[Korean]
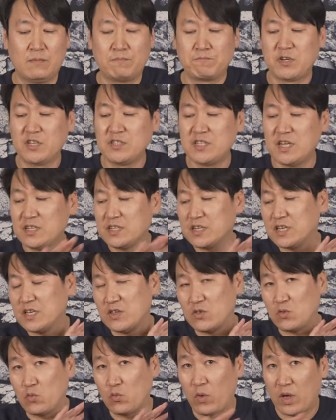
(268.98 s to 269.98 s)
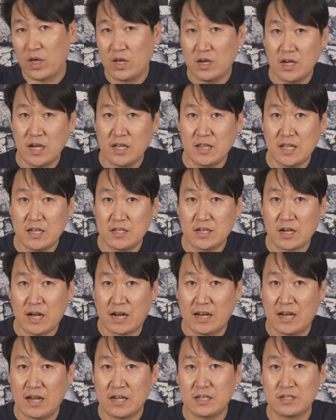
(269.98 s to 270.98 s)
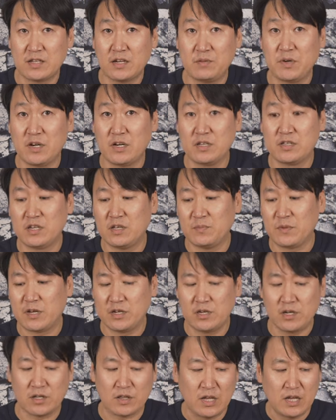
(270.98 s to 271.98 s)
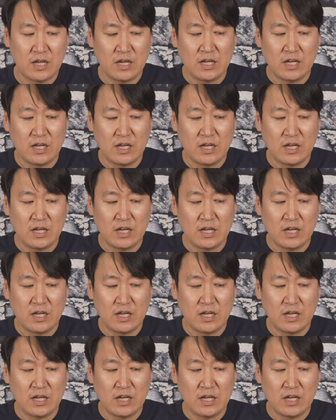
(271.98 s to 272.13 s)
전체적인 외형에 대해서 간략히 설명을 드리면은